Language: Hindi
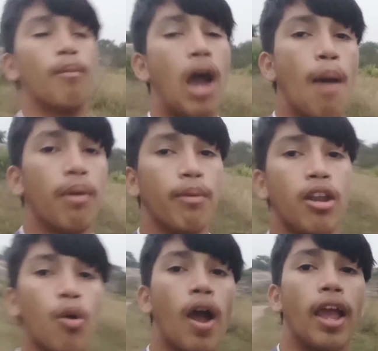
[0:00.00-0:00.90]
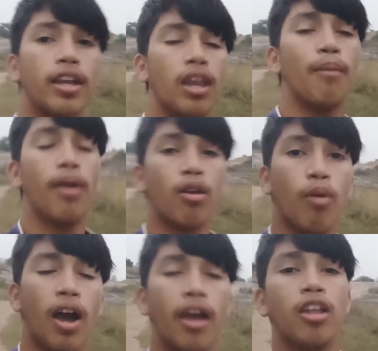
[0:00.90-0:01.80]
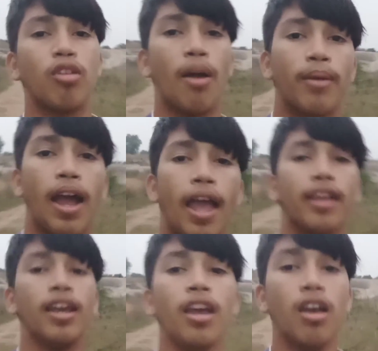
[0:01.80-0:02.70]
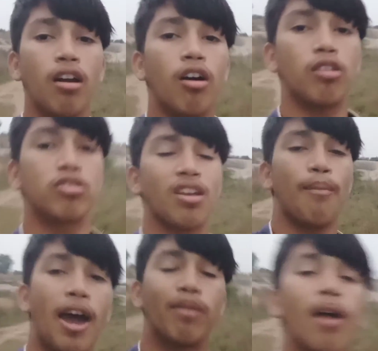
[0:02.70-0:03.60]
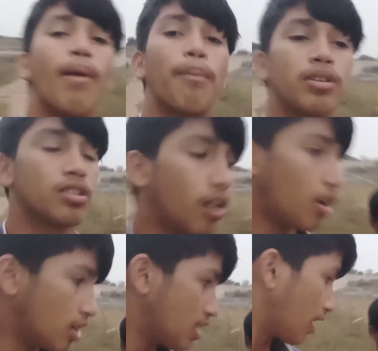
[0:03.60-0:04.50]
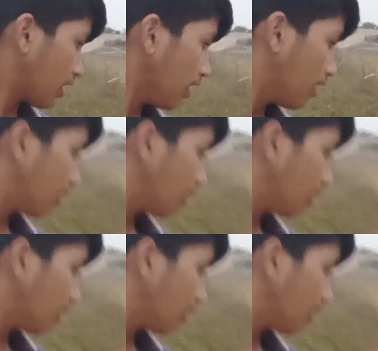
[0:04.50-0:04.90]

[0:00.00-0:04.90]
वहाँ पे बेरो हुआ है कि नहीं बेरो हुआ है तो हम खाएंगे और उसके बाद हम वापस घर लौट जाएंगे